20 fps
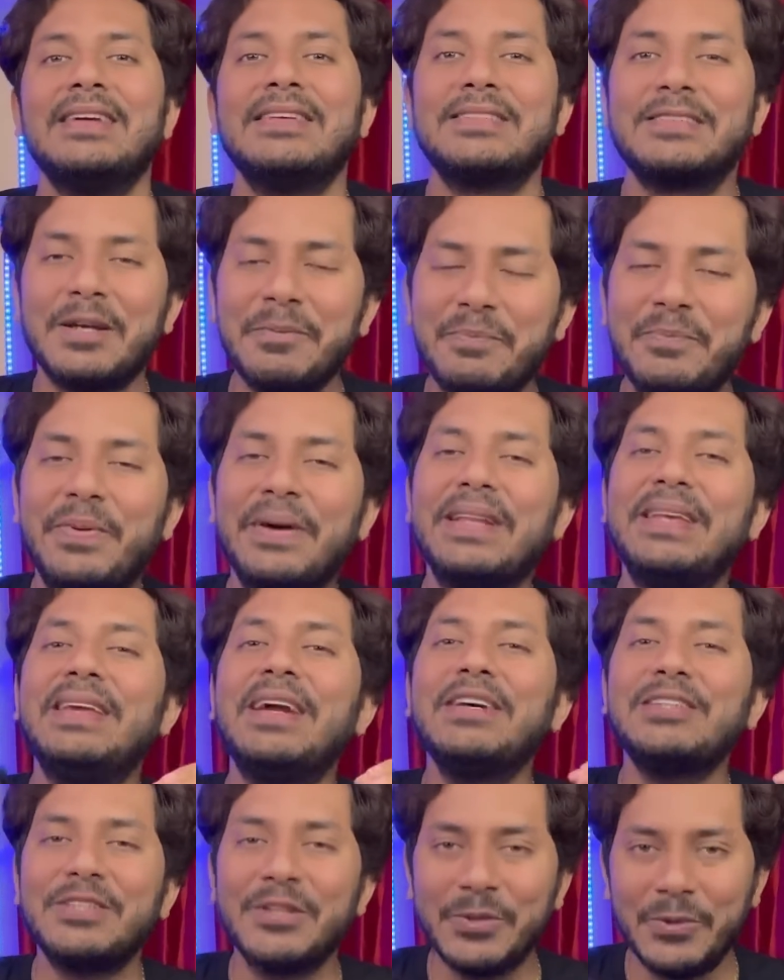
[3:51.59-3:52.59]
सब
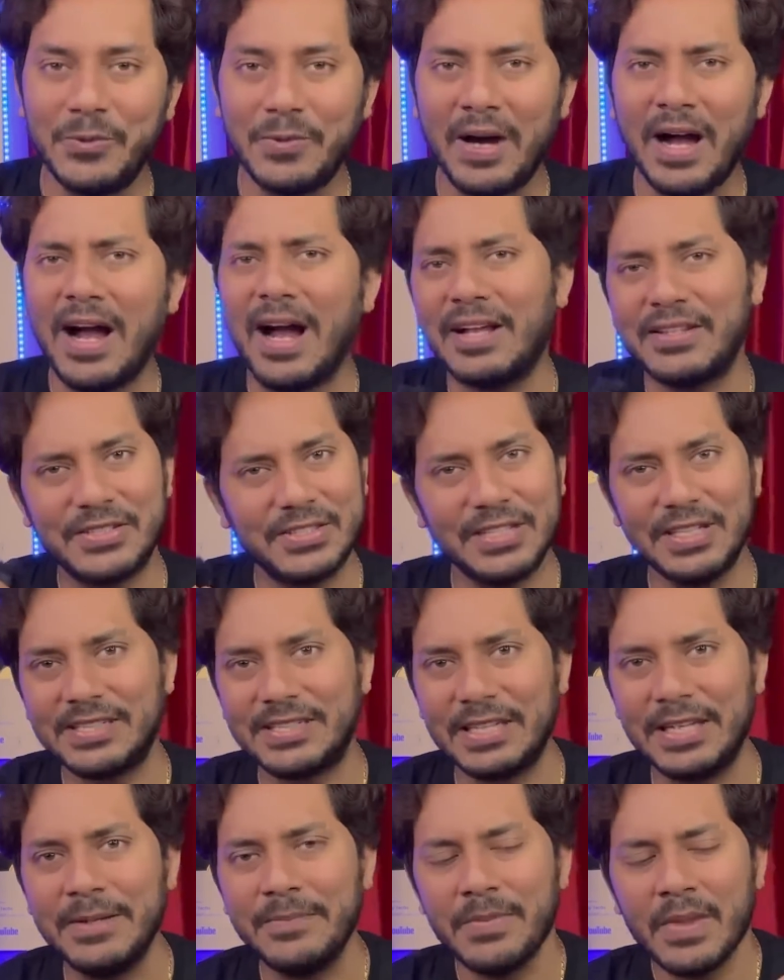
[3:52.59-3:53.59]
बढ़िया से हुआ अच्छे
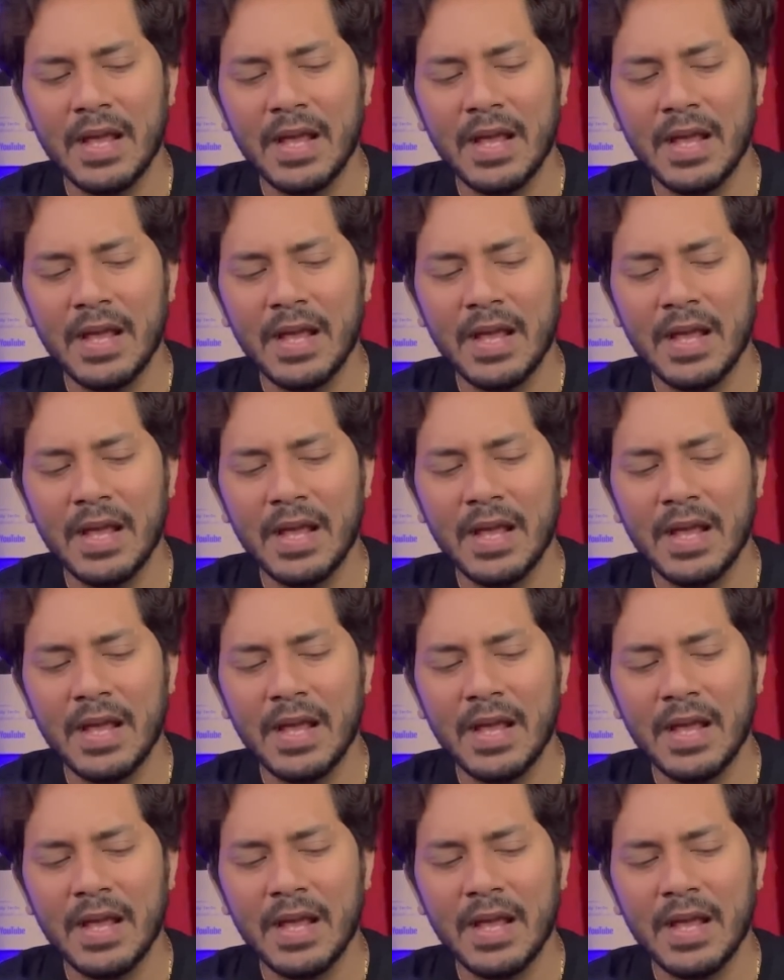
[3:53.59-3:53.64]
से